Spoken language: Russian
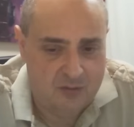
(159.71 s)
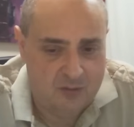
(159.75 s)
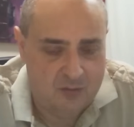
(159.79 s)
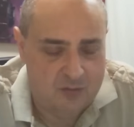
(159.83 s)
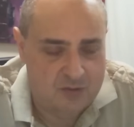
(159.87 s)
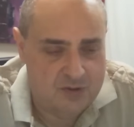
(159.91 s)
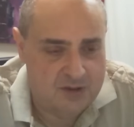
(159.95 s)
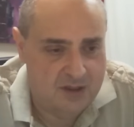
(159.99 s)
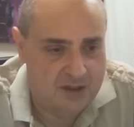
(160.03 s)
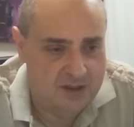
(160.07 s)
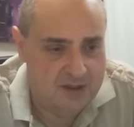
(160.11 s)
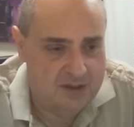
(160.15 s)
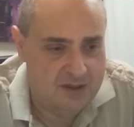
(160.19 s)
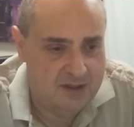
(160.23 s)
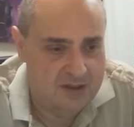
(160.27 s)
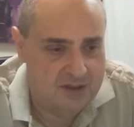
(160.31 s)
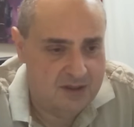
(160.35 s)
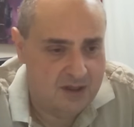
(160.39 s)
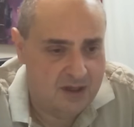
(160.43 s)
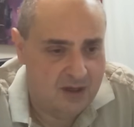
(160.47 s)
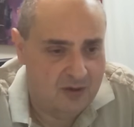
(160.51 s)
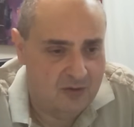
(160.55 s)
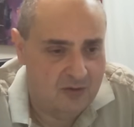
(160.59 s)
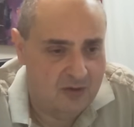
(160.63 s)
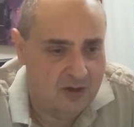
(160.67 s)
ну,
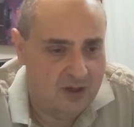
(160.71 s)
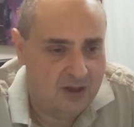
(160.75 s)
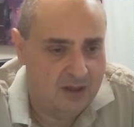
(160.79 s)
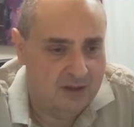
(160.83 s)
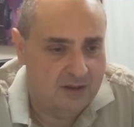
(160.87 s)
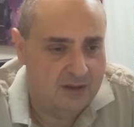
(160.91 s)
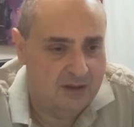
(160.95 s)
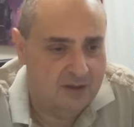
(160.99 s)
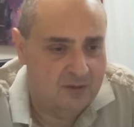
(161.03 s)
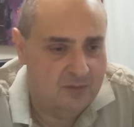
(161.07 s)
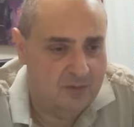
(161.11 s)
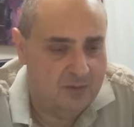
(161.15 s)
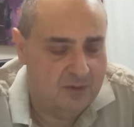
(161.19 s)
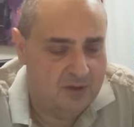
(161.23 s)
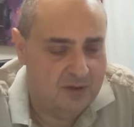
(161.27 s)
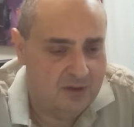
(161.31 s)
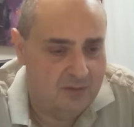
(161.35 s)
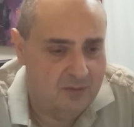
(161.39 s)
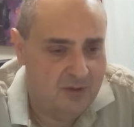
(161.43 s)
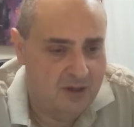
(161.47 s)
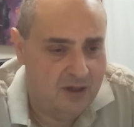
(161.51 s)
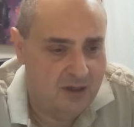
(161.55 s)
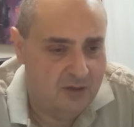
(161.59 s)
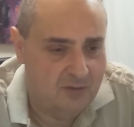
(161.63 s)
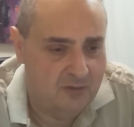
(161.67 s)
следите, какой контент
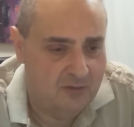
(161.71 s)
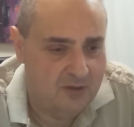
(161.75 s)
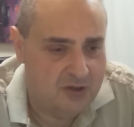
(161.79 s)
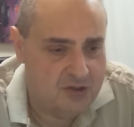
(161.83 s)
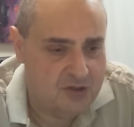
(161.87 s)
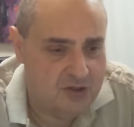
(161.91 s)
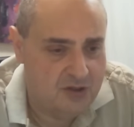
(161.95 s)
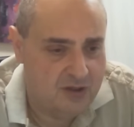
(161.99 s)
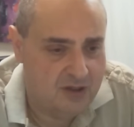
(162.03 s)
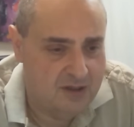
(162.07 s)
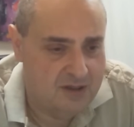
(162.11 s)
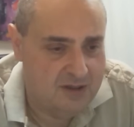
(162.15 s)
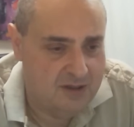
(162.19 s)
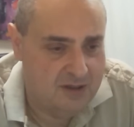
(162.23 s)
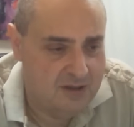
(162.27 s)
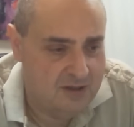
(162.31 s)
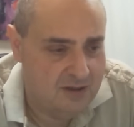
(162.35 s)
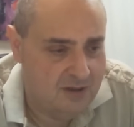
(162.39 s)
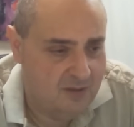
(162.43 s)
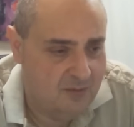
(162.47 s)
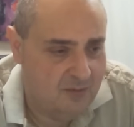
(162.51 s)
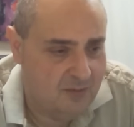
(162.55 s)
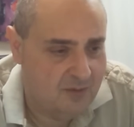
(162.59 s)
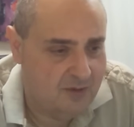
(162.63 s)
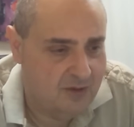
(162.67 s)
потребляют ваши
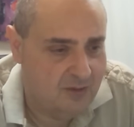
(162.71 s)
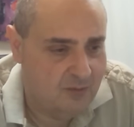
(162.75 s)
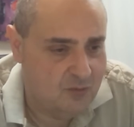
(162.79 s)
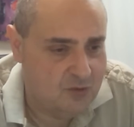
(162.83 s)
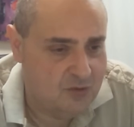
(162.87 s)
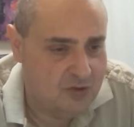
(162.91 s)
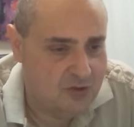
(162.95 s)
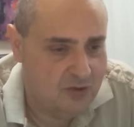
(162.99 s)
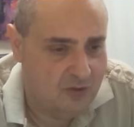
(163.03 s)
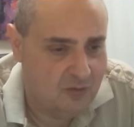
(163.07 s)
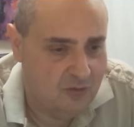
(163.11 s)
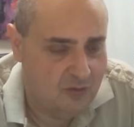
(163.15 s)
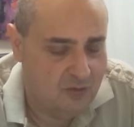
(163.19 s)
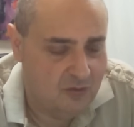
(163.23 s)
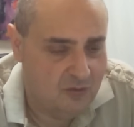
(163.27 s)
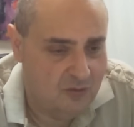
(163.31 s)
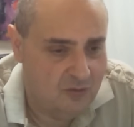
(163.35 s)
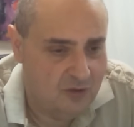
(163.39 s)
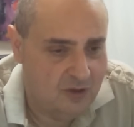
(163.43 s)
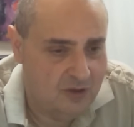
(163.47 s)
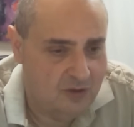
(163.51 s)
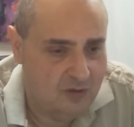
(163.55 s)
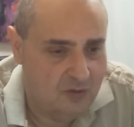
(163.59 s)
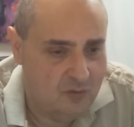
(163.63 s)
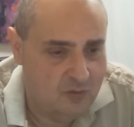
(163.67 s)
родители, потому что, ну,
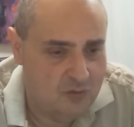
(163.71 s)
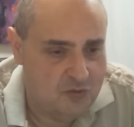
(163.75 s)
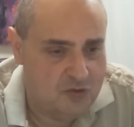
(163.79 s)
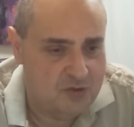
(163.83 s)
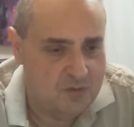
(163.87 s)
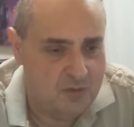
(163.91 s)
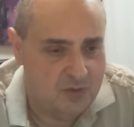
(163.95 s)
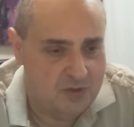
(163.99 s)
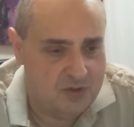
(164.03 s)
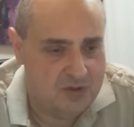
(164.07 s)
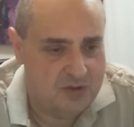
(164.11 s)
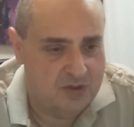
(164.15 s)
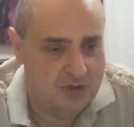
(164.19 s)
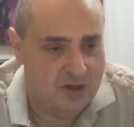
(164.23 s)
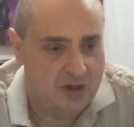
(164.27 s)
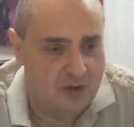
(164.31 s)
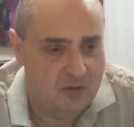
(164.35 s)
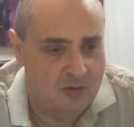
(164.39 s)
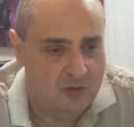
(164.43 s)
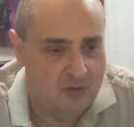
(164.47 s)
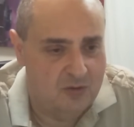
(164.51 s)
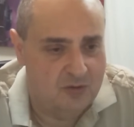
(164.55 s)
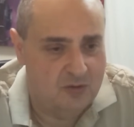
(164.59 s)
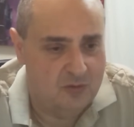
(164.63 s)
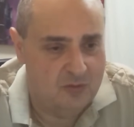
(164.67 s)
ну это ужас просто
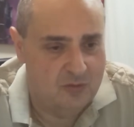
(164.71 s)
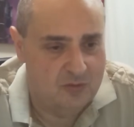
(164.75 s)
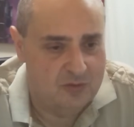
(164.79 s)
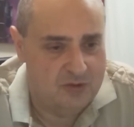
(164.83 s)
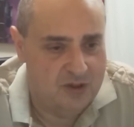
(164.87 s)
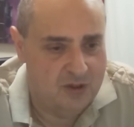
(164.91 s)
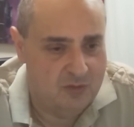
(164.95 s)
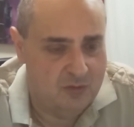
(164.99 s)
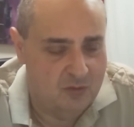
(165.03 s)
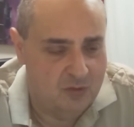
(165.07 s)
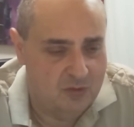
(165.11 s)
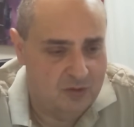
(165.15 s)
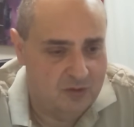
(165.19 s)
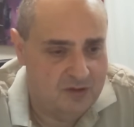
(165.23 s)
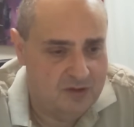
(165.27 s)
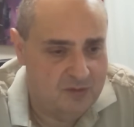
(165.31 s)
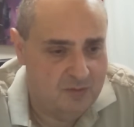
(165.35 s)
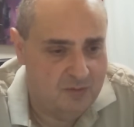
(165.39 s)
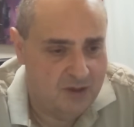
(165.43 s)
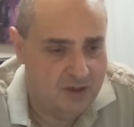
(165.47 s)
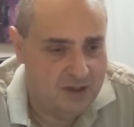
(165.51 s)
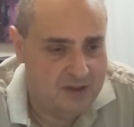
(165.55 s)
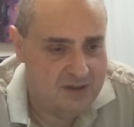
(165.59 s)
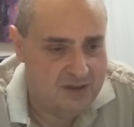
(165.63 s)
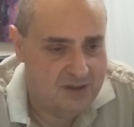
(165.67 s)
какой-то, у людей будет
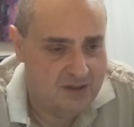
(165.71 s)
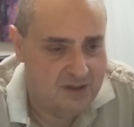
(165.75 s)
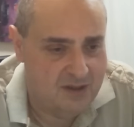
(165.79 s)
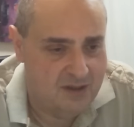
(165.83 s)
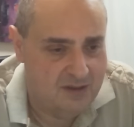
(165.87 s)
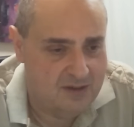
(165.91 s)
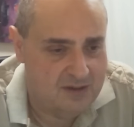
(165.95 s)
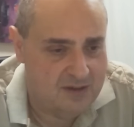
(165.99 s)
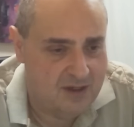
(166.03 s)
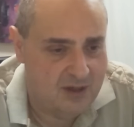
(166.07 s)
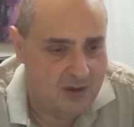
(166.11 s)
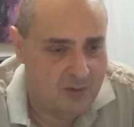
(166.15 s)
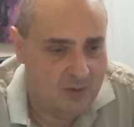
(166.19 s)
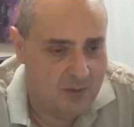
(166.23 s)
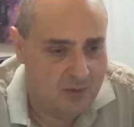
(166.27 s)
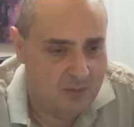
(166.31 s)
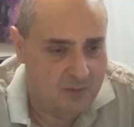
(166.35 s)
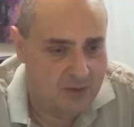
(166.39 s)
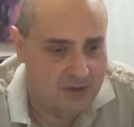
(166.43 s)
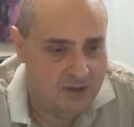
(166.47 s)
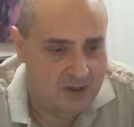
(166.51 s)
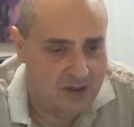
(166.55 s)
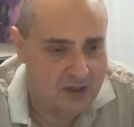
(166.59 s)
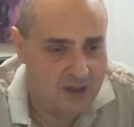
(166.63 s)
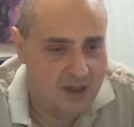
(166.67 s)
депрессия, я не знаю,
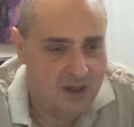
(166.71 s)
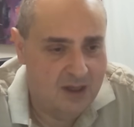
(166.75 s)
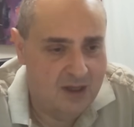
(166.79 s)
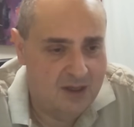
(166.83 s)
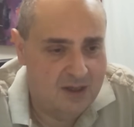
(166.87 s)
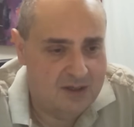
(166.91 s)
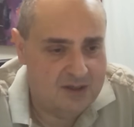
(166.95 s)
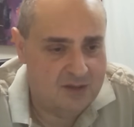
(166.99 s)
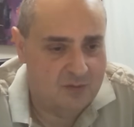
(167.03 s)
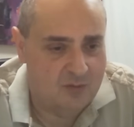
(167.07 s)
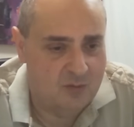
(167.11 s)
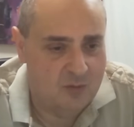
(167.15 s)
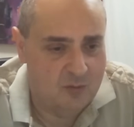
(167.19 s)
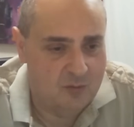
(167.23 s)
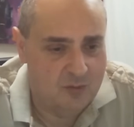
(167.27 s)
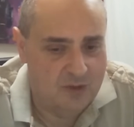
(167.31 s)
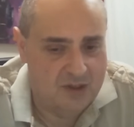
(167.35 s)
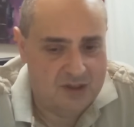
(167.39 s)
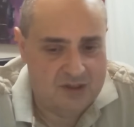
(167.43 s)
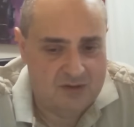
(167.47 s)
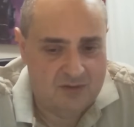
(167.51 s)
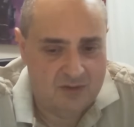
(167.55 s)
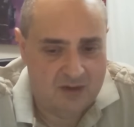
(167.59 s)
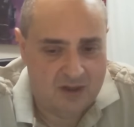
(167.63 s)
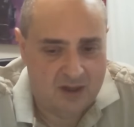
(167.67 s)
попытки
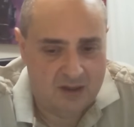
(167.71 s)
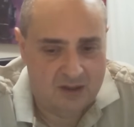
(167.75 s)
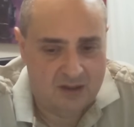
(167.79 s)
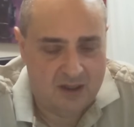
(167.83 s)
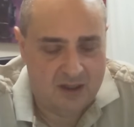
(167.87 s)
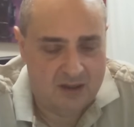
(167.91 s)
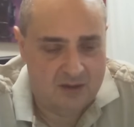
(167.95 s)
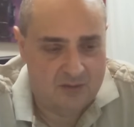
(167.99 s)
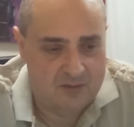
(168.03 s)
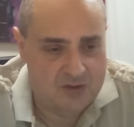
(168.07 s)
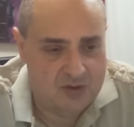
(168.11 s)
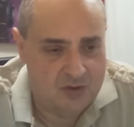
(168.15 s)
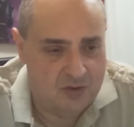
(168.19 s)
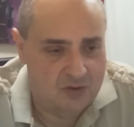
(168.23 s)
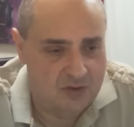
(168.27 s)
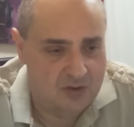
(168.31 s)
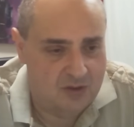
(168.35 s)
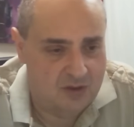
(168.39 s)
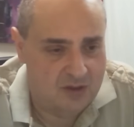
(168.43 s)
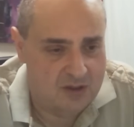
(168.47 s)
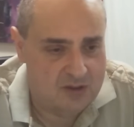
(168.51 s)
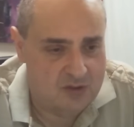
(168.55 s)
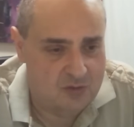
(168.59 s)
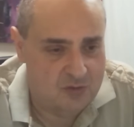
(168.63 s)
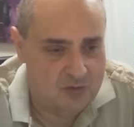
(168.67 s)
самоубийства, когда они все
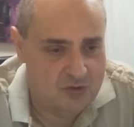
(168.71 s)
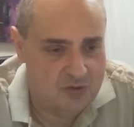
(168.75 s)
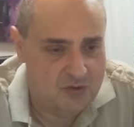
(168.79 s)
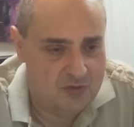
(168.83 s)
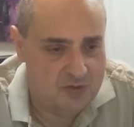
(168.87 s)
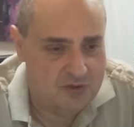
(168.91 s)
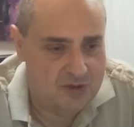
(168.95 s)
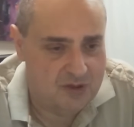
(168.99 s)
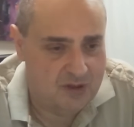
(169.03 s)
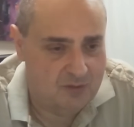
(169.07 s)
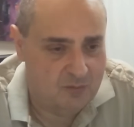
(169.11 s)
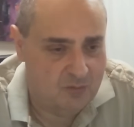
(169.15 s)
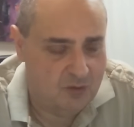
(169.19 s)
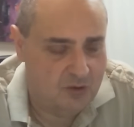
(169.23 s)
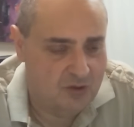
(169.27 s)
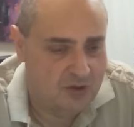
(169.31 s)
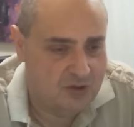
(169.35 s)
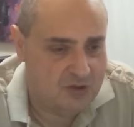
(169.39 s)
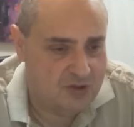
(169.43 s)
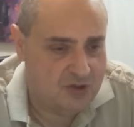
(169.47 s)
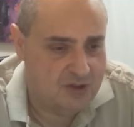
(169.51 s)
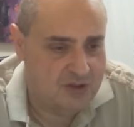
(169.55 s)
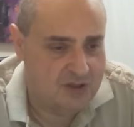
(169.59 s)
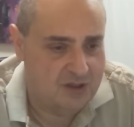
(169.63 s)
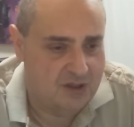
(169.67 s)
это наслушаются, и
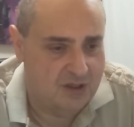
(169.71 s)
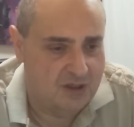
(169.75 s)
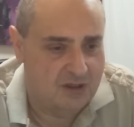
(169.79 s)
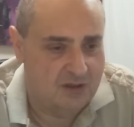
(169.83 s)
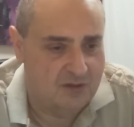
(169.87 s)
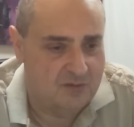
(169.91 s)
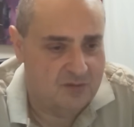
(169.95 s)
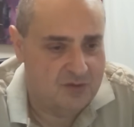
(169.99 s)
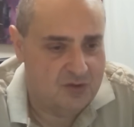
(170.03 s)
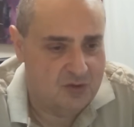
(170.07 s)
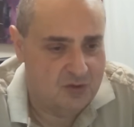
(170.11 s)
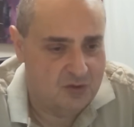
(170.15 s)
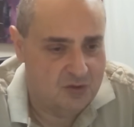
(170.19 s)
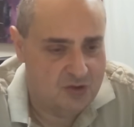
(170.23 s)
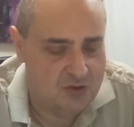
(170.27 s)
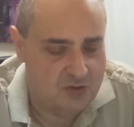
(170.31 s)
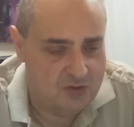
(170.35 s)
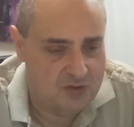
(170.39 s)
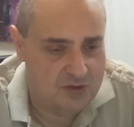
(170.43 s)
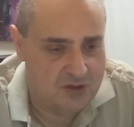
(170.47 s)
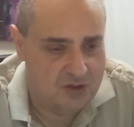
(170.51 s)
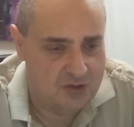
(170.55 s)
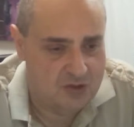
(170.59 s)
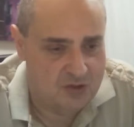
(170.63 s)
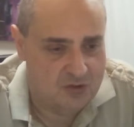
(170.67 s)
многие же из них это все
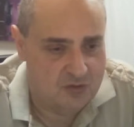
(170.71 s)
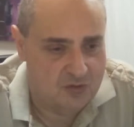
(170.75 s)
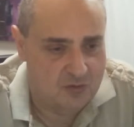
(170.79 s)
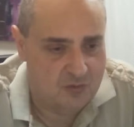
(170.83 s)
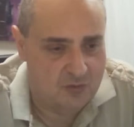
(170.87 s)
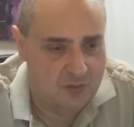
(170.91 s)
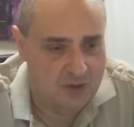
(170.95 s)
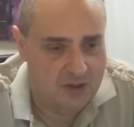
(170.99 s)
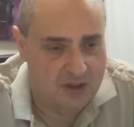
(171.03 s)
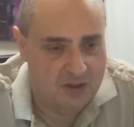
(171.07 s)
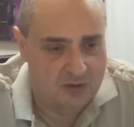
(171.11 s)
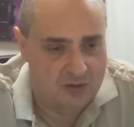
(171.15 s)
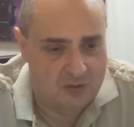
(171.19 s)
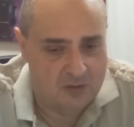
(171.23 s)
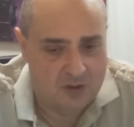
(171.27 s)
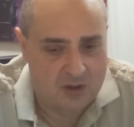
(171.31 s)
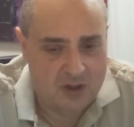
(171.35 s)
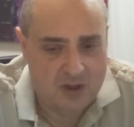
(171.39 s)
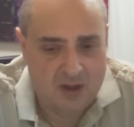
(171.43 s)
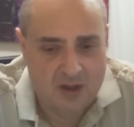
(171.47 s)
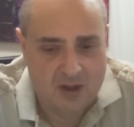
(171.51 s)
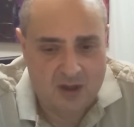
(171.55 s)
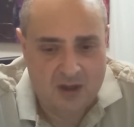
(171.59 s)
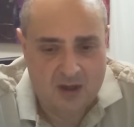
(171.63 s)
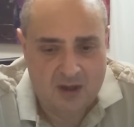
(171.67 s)
еще за чистую монету
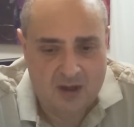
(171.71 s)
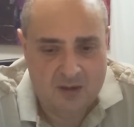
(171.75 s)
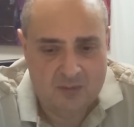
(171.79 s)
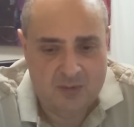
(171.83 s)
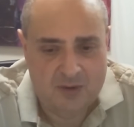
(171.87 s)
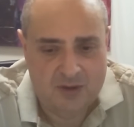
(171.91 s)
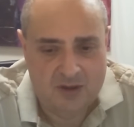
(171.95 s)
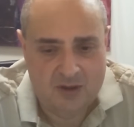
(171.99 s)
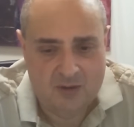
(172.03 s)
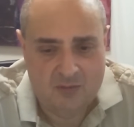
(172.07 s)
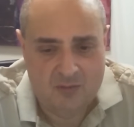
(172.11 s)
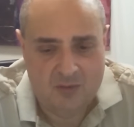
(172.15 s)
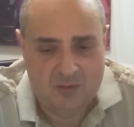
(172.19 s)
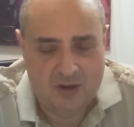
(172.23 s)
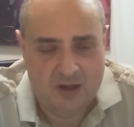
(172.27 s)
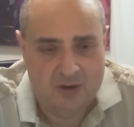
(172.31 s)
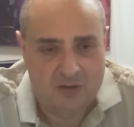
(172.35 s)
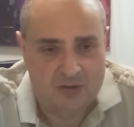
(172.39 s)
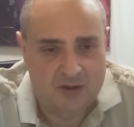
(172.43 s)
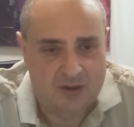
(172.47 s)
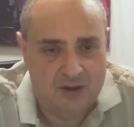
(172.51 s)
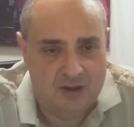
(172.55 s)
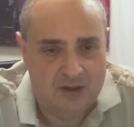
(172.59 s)
э, принимают.